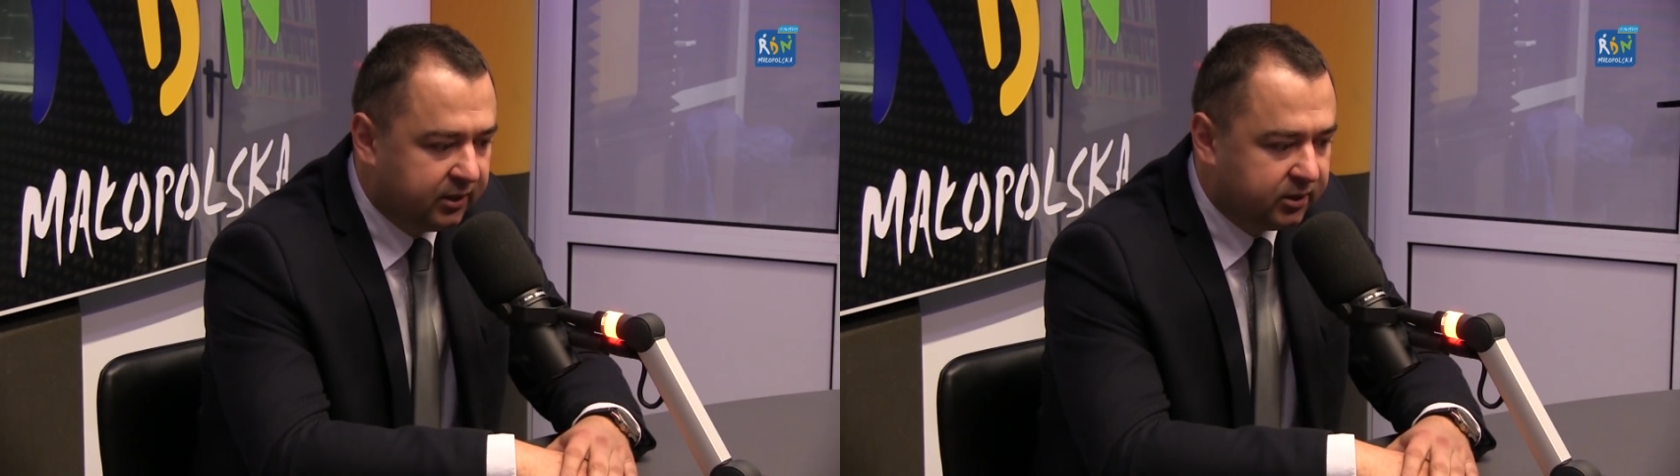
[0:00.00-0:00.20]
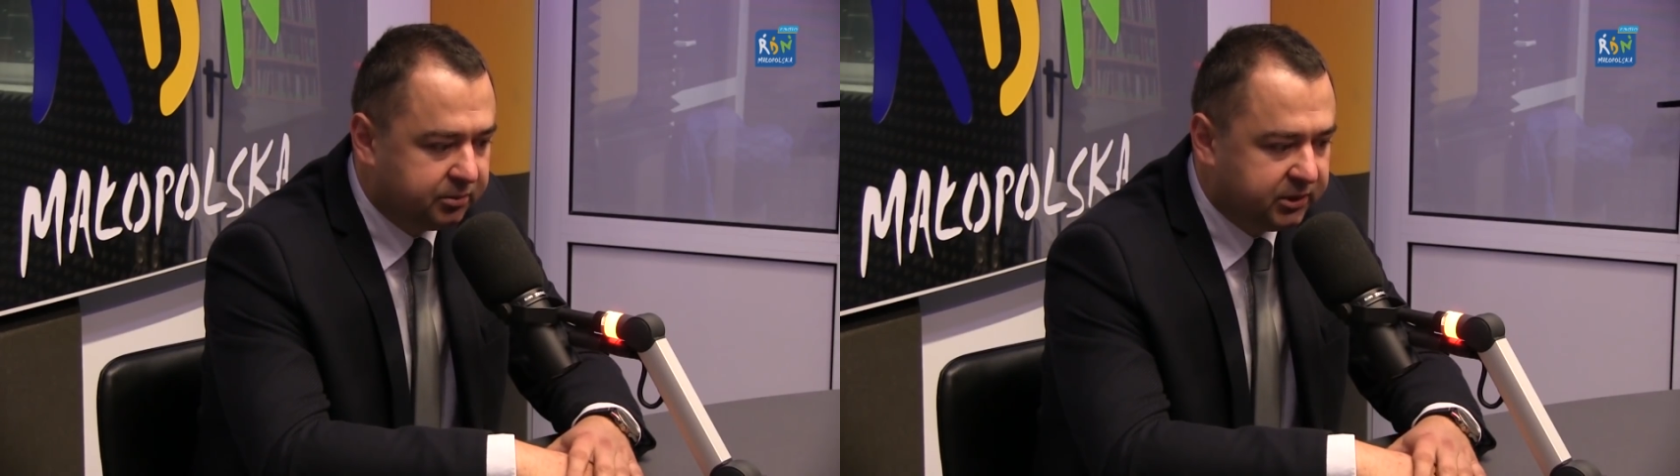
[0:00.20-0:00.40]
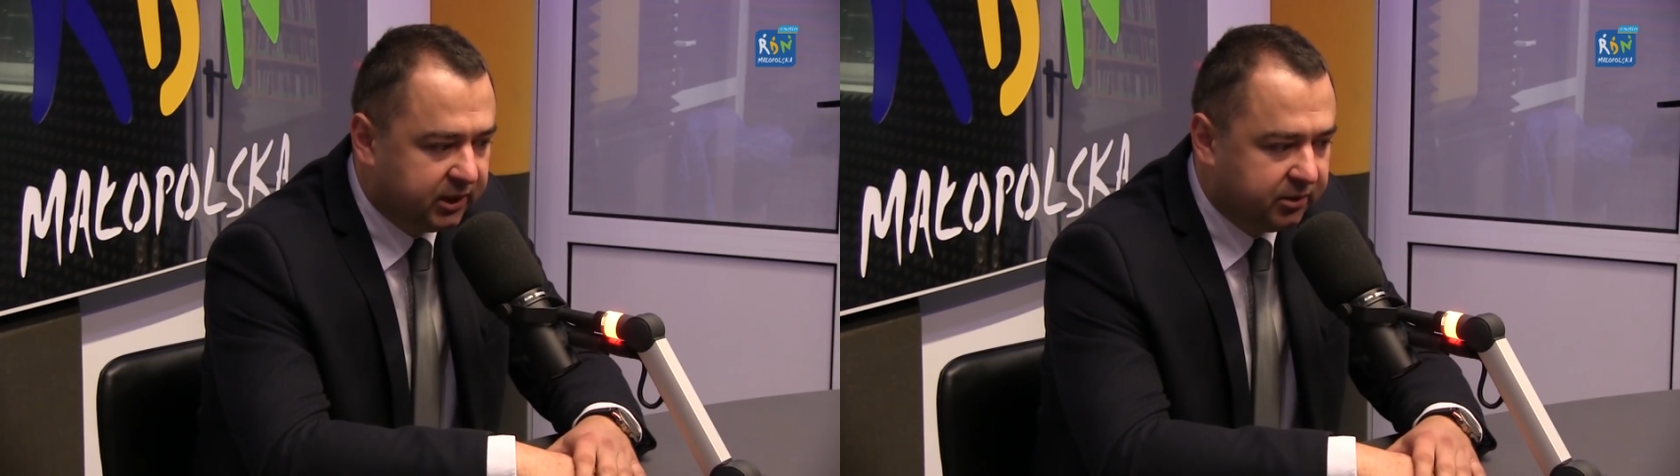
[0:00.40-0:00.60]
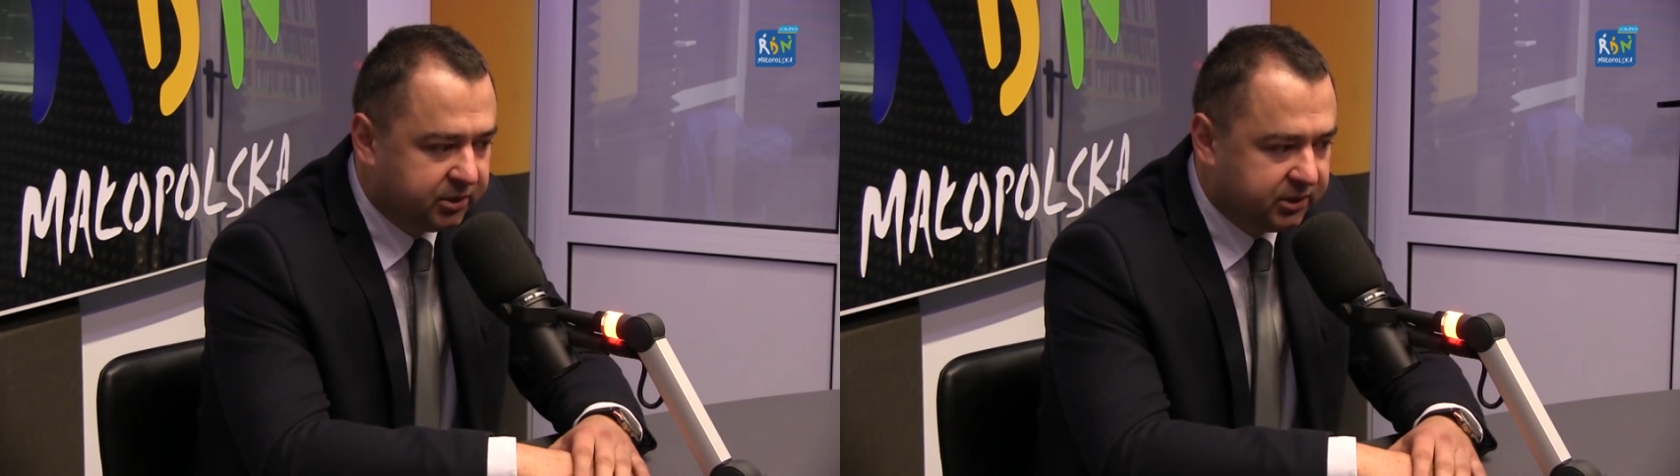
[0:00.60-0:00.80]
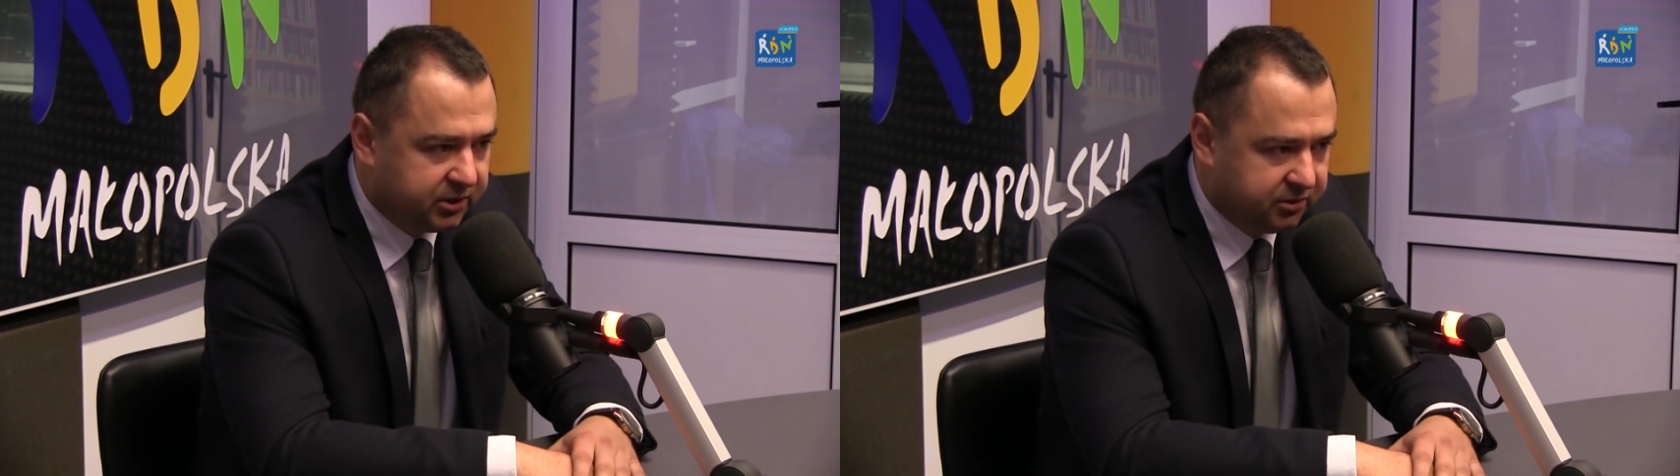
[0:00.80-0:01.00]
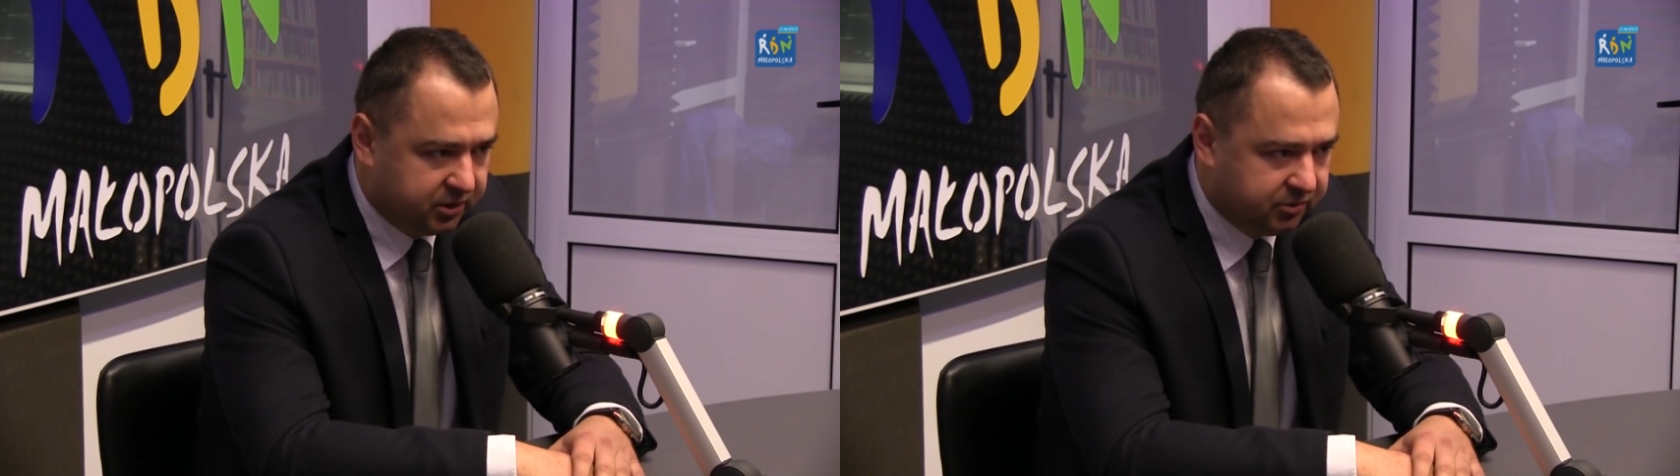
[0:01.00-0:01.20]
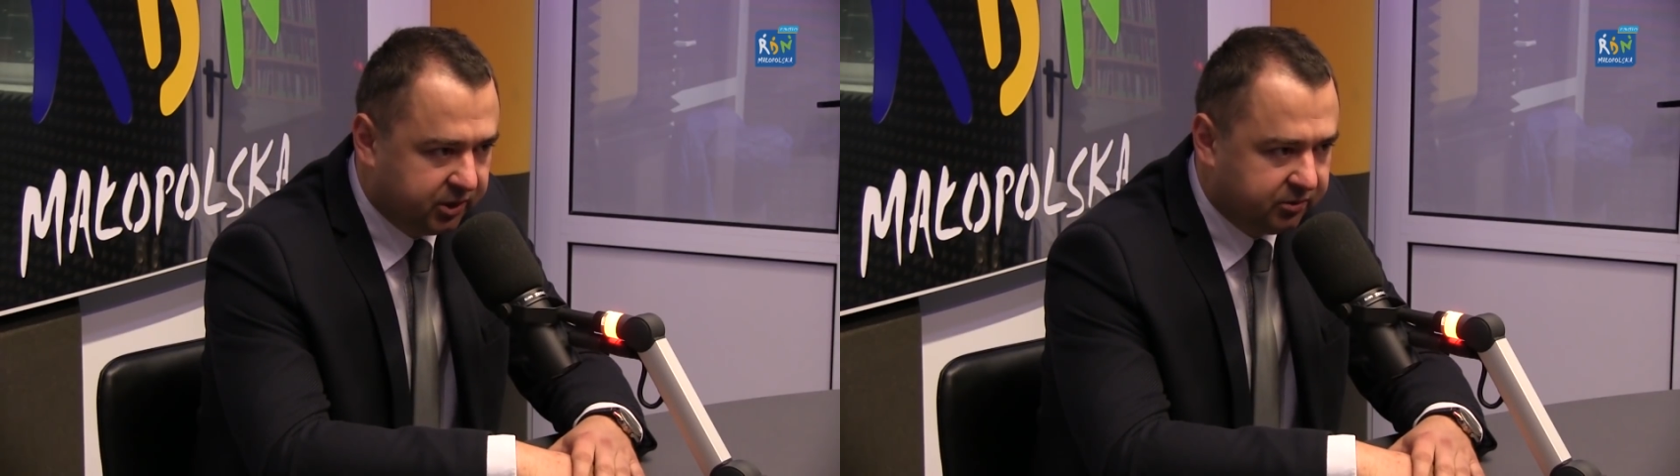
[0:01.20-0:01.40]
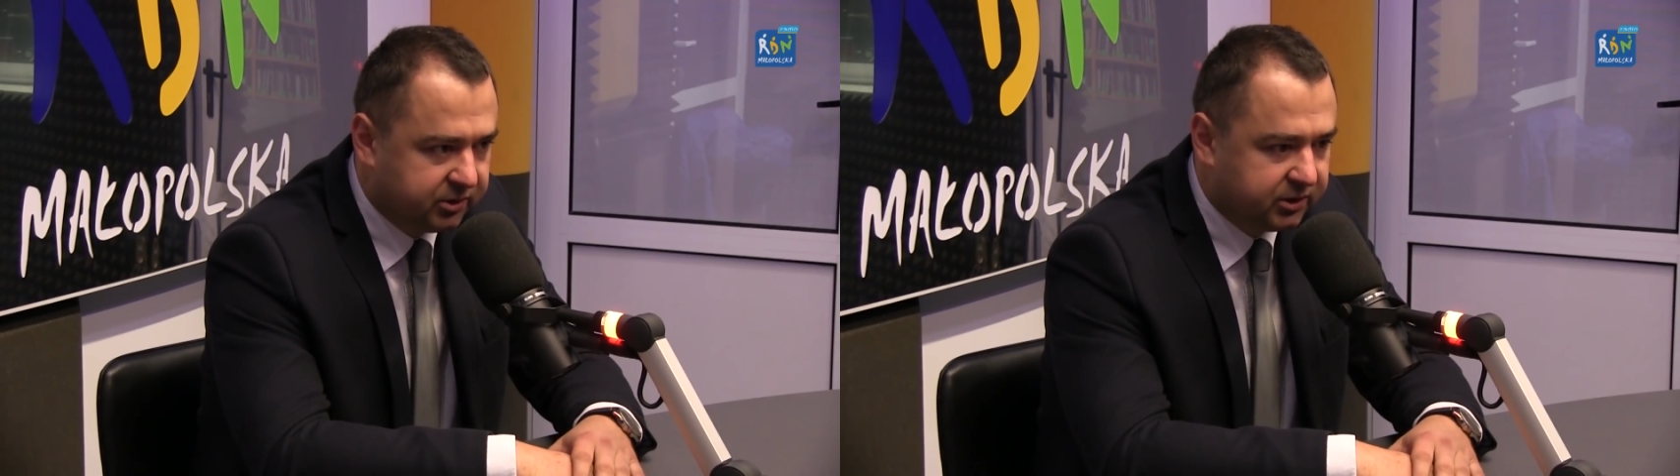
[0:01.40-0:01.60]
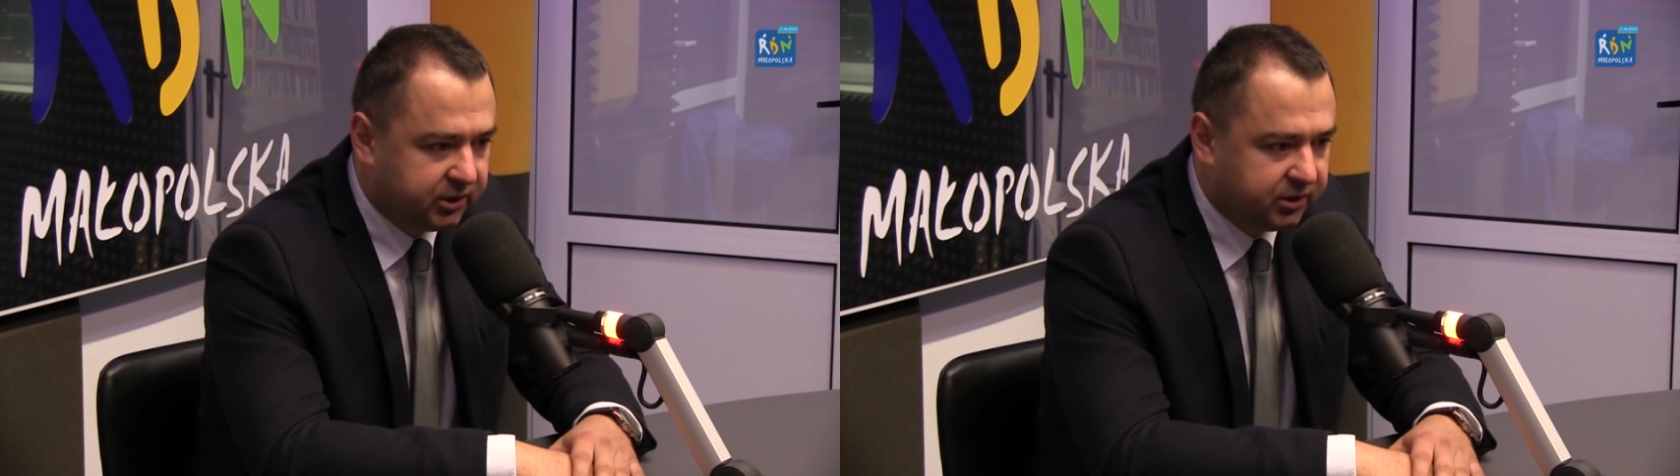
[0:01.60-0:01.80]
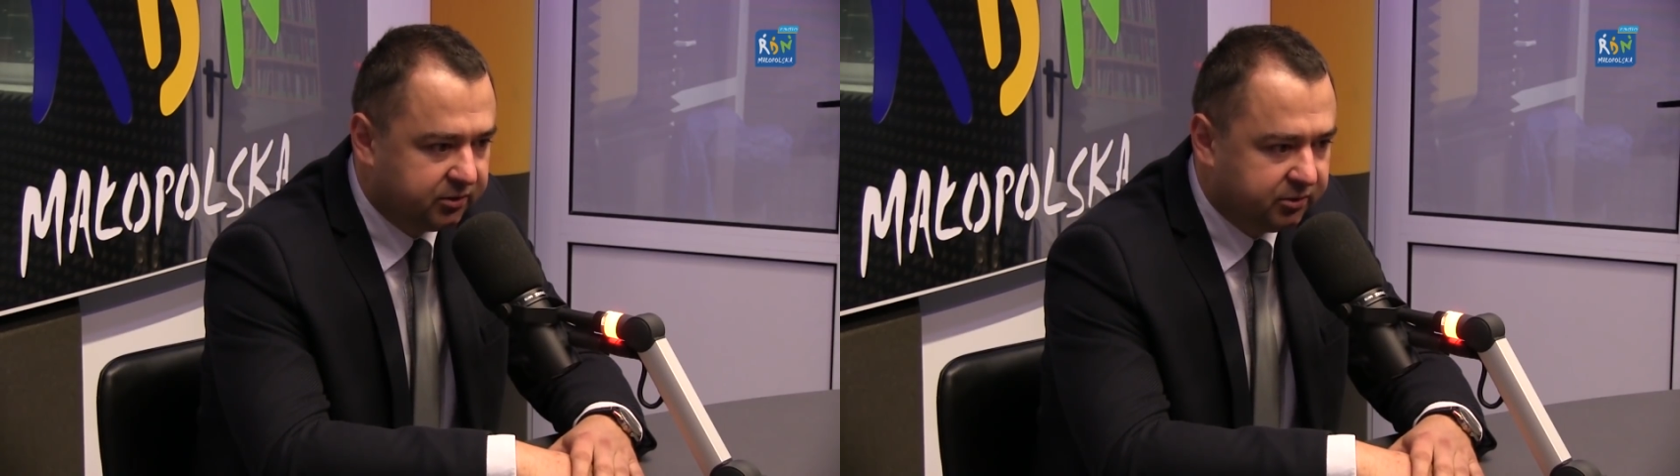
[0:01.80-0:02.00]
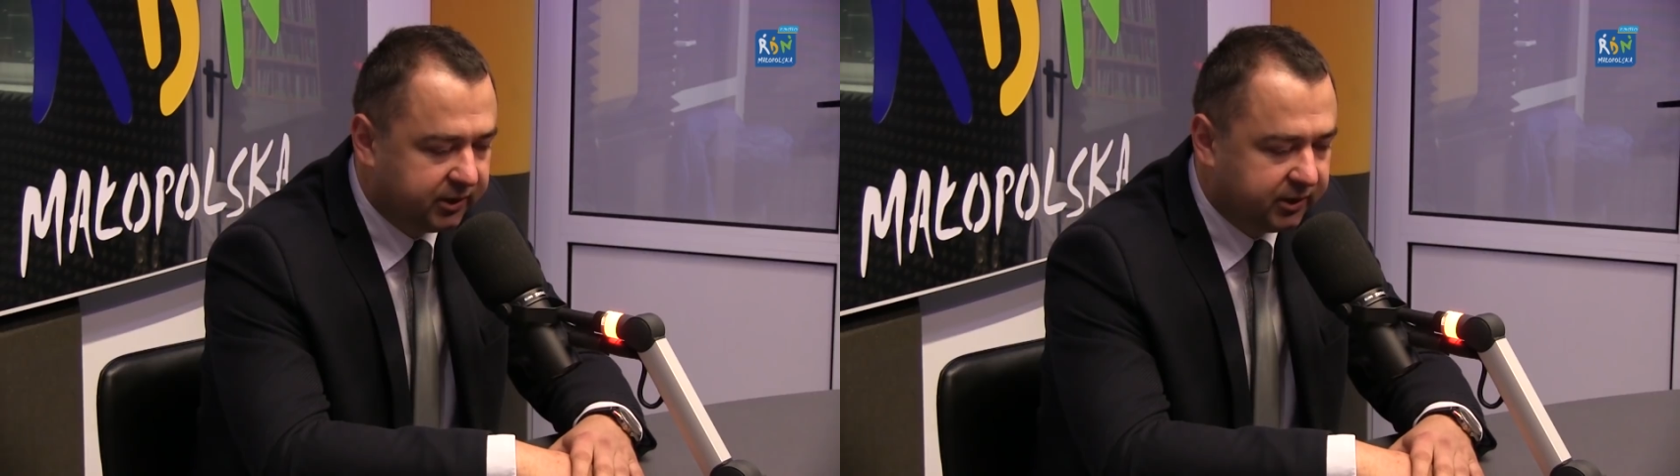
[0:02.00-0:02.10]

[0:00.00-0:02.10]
rozpisanie przez Zarząd Dróg Wojewódzkich e,